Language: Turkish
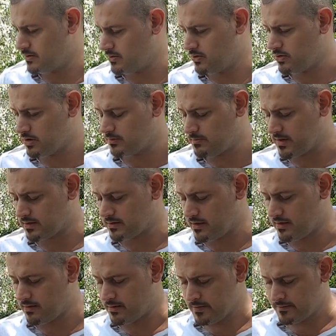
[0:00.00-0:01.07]

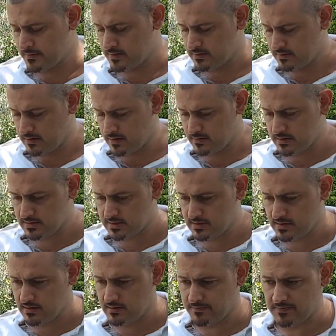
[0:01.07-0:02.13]
üretmekte
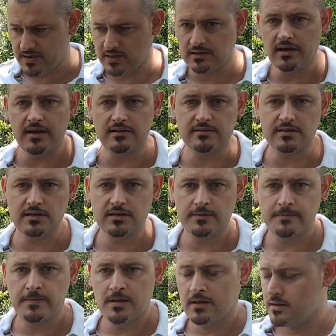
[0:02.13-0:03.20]
kendisini ikna ettik.
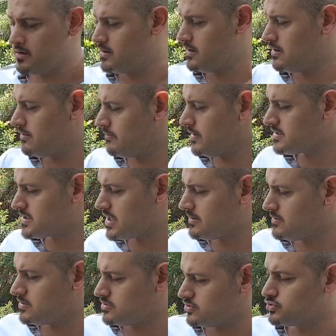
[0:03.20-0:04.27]

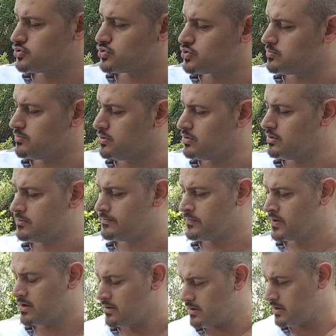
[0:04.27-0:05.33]
Maskemiz şu, bu.
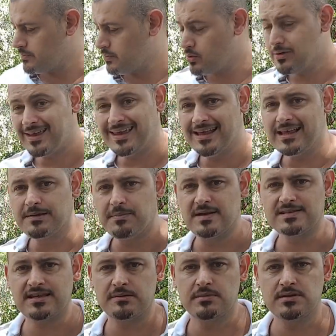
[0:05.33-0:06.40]
Bu ilk
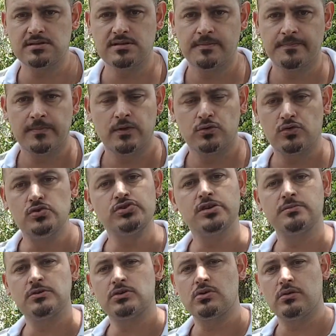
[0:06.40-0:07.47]
maskemiz
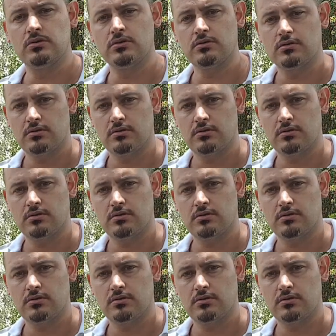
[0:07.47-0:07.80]
120 kiloluk